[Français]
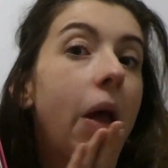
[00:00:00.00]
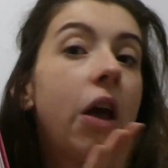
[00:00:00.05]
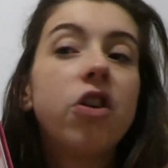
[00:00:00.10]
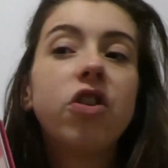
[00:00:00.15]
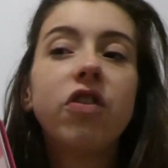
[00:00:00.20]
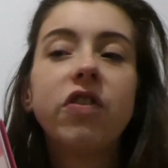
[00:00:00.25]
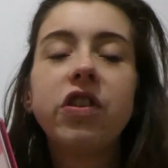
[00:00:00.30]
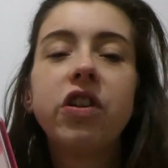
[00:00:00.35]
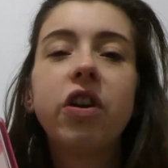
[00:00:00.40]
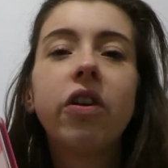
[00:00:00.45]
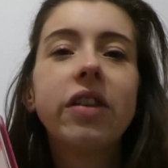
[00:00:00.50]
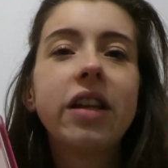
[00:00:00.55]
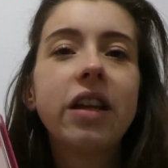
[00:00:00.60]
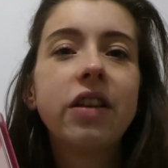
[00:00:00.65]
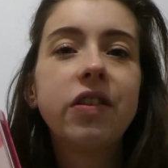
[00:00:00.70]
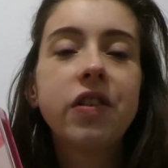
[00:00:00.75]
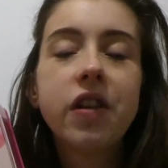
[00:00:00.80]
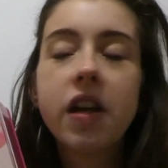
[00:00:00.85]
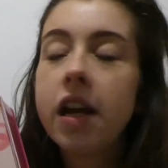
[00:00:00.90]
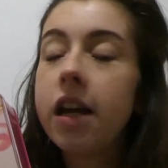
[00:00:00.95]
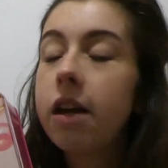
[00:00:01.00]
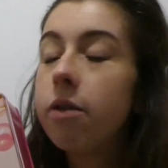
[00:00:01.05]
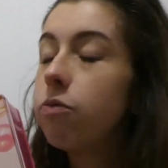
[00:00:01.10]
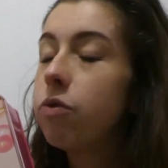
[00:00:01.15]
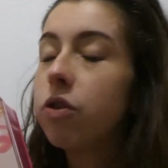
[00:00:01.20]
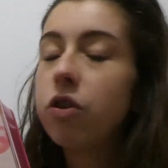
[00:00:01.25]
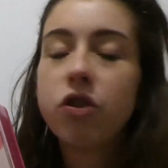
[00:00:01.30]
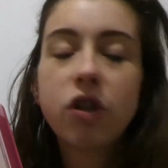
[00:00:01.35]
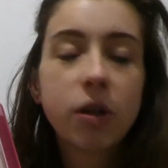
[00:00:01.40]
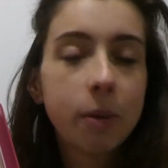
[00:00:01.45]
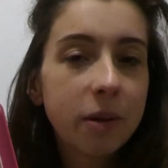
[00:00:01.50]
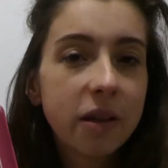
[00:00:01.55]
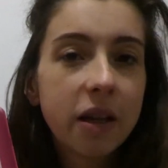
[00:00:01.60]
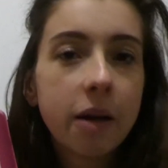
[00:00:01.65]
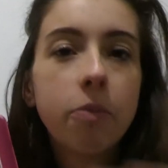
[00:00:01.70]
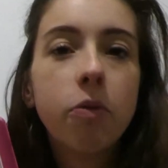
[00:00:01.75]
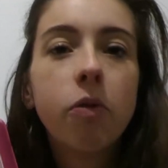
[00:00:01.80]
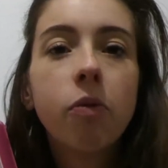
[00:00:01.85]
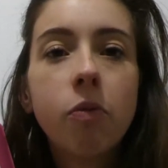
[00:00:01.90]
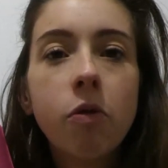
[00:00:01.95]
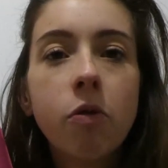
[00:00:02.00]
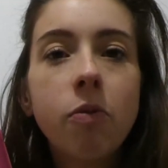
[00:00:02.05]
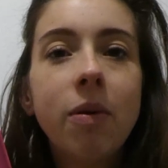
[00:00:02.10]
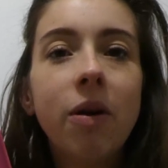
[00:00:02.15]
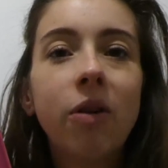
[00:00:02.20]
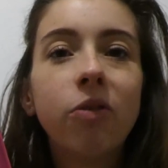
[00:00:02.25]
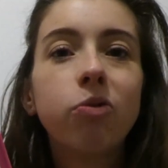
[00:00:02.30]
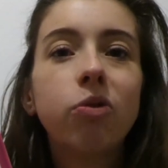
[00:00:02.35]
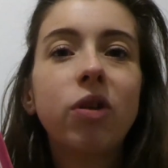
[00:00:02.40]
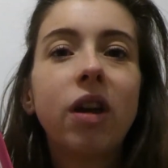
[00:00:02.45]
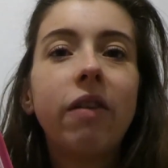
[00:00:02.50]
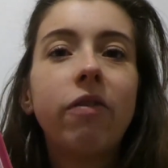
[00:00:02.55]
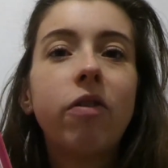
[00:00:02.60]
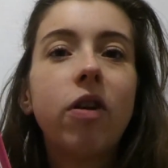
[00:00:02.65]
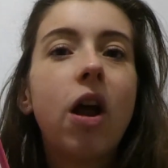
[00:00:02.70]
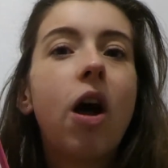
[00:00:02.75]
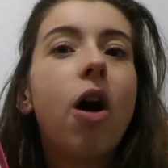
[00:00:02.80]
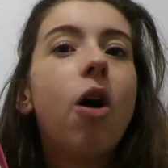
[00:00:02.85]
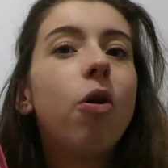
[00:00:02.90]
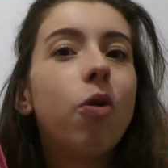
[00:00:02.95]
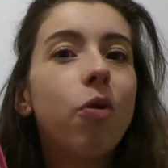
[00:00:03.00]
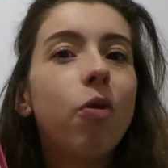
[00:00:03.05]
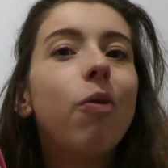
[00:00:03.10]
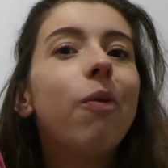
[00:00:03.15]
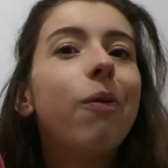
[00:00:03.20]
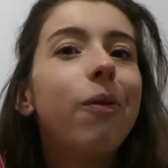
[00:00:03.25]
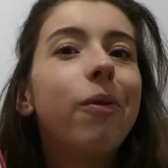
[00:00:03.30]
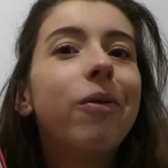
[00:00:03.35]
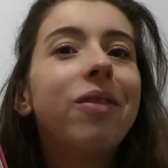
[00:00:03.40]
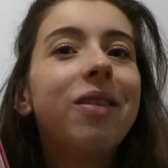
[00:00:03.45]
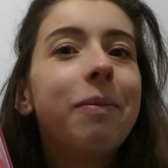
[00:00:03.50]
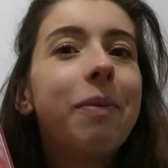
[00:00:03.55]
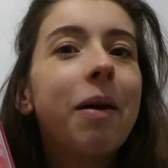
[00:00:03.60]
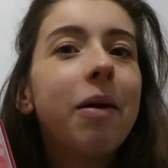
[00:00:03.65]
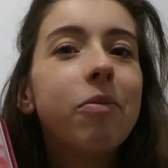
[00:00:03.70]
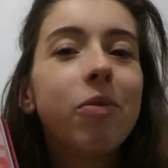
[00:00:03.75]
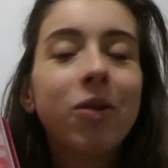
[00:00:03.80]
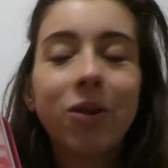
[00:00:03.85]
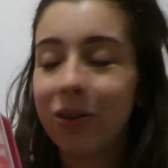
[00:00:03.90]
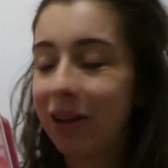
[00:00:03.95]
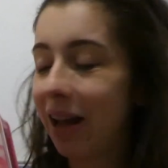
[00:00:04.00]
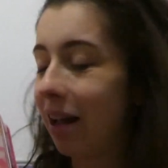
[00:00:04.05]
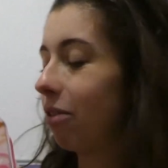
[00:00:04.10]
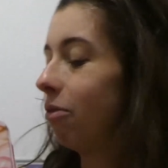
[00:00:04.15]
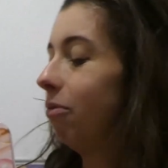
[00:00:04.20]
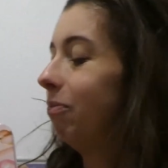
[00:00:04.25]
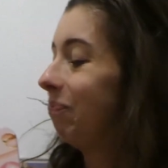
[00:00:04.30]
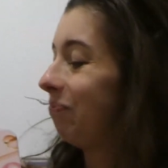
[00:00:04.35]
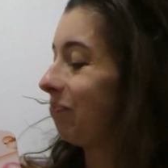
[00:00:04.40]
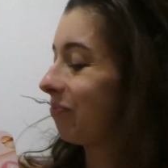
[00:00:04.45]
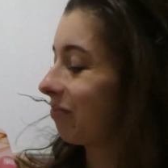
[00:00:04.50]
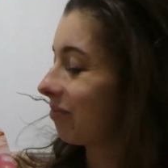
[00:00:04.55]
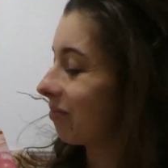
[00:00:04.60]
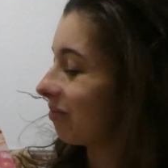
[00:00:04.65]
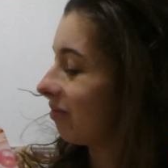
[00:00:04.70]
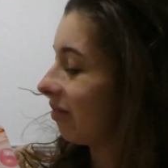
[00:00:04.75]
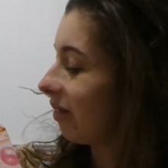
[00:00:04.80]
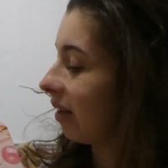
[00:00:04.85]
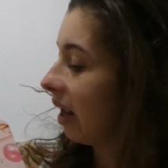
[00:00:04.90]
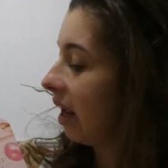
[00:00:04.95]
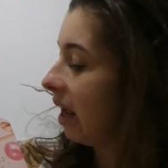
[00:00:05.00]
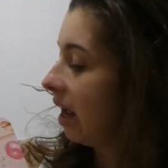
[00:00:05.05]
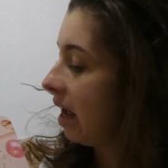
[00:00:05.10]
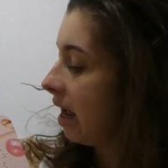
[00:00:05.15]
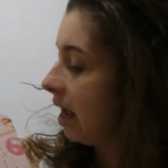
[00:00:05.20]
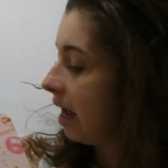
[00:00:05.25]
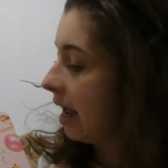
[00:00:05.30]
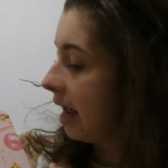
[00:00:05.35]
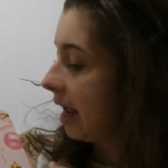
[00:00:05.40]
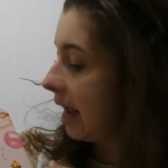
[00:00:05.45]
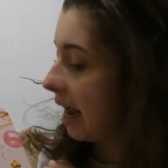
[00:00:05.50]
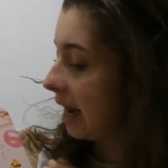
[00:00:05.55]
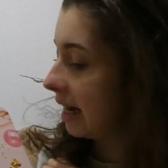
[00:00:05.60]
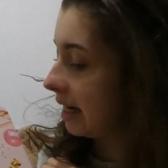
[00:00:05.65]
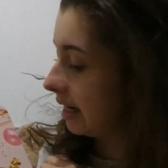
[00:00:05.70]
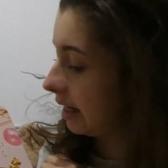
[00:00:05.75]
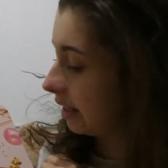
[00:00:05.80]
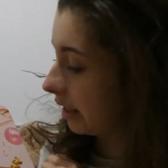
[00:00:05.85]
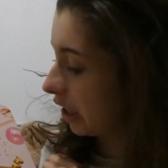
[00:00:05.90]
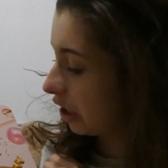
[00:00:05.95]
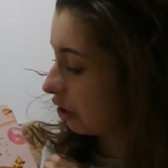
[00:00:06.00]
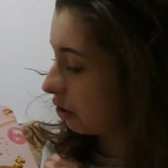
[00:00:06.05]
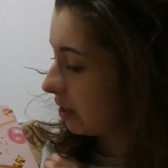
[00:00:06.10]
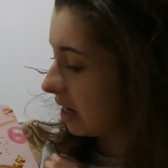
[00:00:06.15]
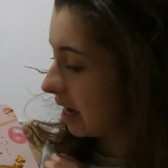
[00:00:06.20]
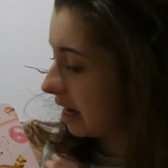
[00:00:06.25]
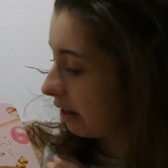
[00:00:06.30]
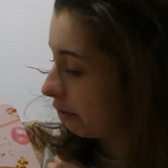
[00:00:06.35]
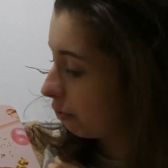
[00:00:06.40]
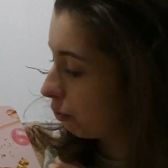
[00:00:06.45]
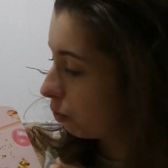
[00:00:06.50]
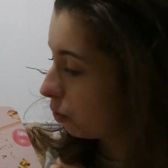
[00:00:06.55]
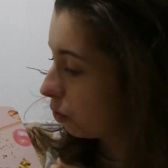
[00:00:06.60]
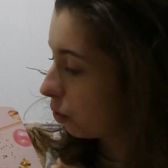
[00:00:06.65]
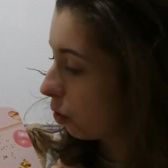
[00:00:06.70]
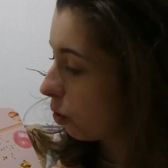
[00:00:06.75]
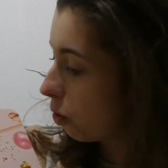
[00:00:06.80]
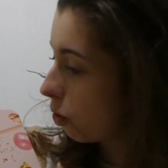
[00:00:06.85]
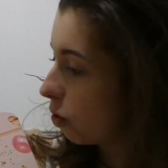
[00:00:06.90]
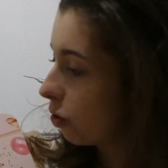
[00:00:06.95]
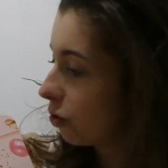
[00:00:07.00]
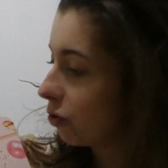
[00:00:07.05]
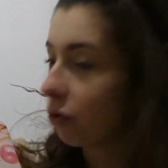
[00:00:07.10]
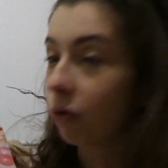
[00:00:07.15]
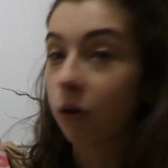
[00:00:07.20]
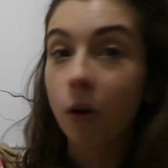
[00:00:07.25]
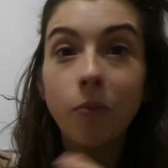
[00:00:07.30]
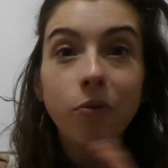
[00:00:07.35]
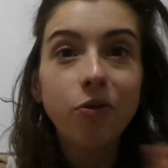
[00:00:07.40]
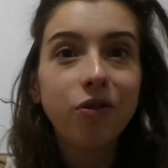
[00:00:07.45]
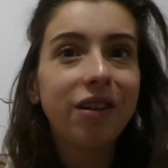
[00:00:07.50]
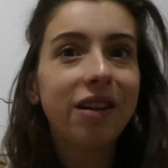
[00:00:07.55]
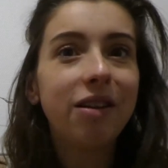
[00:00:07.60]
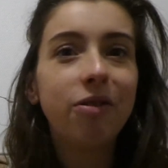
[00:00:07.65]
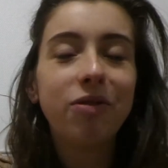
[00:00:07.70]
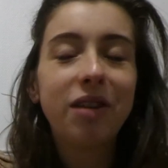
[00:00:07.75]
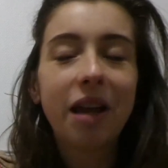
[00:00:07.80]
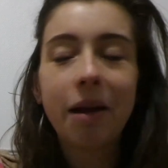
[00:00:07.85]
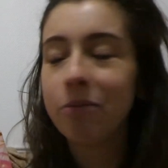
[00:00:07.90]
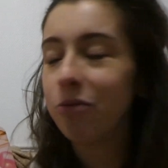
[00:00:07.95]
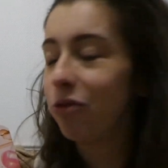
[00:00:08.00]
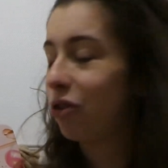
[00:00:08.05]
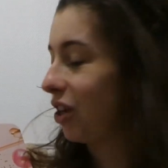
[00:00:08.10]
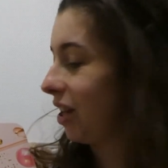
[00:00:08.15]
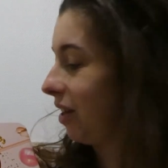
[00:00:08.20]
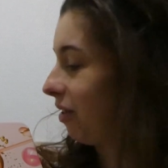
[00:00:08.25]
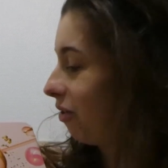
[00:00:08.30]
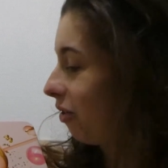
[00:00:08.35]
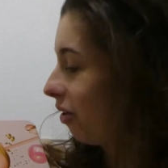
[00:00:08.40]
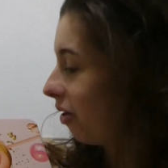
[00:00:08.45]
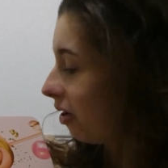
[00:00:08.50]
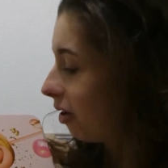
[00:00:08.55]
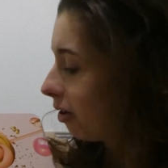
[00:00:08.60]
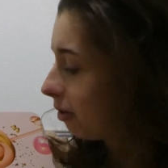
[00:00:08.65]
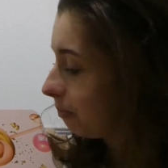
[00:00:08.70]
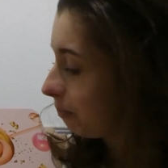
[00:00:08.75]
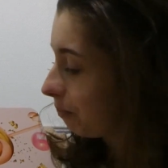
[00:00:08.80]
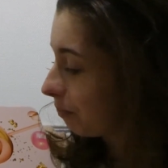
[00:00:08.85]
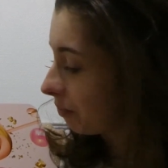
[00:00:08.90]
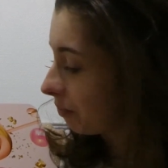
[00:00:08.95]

J'ai envie de dire en acier, écoutez je sais pas si c'est le bon mot mais en tout cas voilà, euh, c'est pas une boîte en carton. Elle est très jolie, elle est toute rose donc en plus c'est le thème que j'adore